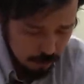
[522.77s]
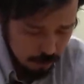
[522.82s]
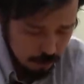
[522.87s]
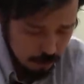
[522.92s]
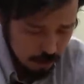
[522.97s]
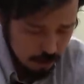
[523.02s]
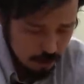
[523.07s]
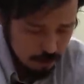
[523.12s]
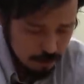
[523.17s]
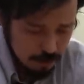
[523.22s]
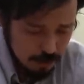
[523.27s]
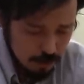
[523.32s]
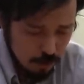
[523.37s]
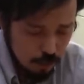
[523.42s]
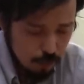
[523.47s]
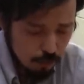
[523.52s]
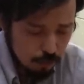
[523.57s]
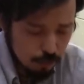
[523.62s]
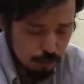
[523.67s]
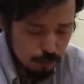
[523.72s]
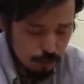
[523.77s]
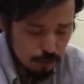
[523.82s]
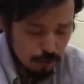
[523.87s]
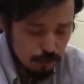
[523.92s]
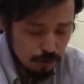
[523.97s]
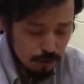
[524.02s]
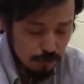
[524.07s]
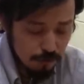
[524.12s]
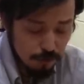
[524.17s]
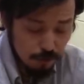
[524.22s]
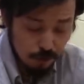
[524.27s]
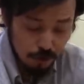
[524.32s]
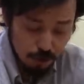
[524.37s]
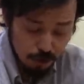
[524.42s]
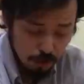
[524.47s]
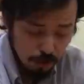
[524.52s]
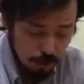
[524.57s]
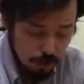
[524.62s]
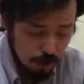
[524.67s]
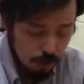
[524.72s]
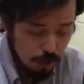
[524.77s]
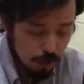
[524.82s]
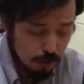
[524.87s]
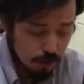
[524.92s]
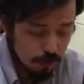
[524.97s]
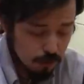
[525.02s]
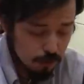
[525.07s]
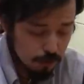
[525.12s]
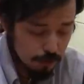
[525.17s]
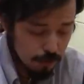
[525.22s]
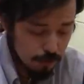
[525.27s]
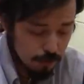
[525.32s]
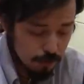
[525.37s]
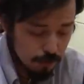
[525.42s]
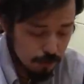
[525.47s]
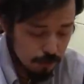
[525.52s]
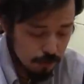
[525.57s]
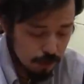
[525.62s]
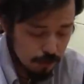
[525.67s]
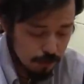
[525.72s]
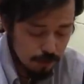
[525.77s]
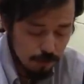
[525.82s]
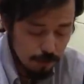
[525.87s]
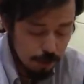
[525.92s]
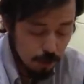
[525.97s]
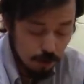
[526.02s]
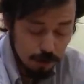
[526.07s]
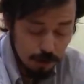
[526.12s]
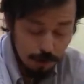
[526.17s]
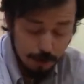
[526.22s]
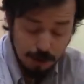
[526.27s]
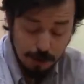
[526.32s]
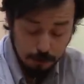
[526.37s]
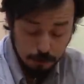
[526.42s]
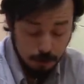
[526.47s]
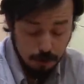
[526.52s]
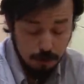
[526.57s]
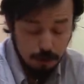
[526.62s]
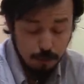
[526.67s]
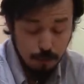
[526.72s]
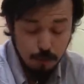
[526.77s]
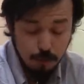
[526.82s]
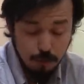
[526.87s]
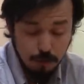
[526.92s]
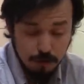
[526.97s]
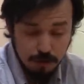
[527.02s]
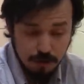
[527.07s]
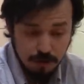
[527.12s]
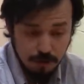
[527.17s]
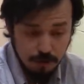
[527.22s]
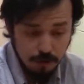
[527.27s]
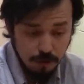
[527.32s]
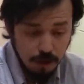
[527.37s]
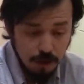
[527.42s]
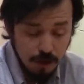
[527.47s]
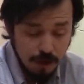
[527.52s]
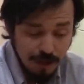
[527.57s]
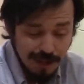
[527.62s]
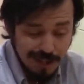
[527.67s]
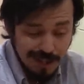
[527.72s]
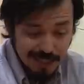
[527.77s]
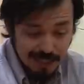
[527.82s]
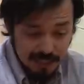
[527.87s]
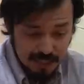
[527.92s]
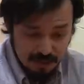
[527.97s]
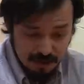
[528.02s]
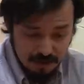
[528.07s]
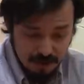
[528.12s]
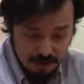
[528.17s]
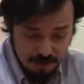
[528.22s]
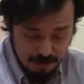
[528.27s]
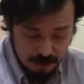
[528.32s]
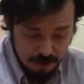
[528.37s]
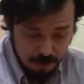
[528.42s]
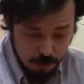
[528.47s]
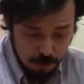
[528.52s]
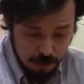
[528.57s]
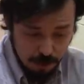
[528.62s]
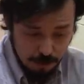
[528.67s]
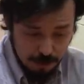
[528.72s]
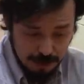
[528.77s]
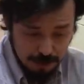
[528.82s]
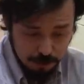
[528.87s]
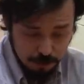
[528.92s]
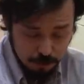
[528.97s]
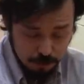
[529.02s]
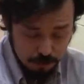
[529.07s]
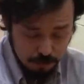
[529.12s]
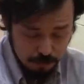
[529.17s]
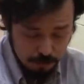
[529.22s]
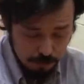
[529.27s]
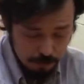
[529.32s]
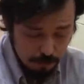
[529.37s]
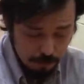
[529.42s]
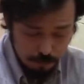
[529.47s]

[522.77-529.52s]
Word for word: presentaron un recurso de protección que fue acogido por la Corte Suprema, no sabe, por la Corte de Apelaciones de Temuco, no sabemos si va a haber una apelación